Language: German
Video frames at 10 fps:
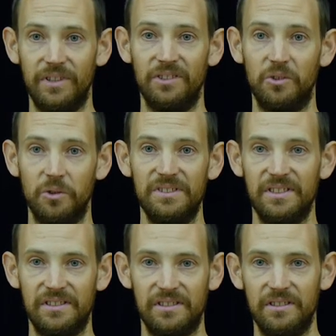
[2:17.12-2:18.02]
werden
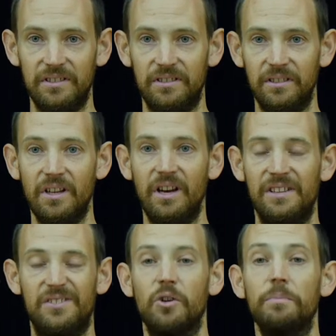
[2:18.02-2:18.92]
grundsätzlich
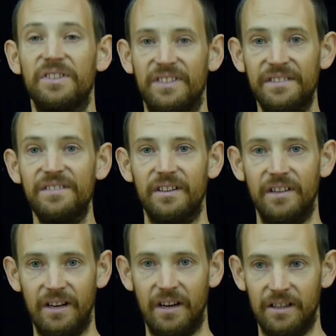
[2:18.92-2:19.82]
als kompetenter
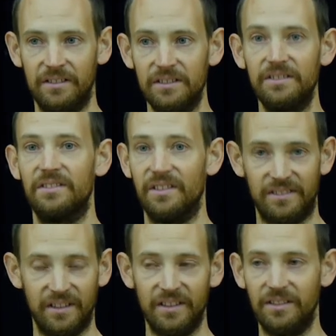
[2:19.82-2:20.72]
erachtet. Das
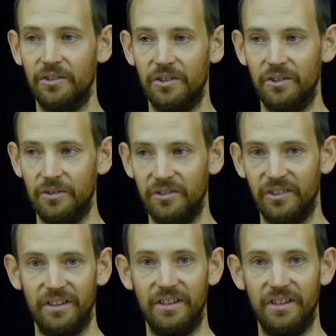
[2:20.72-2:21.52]
zeigen auch unsere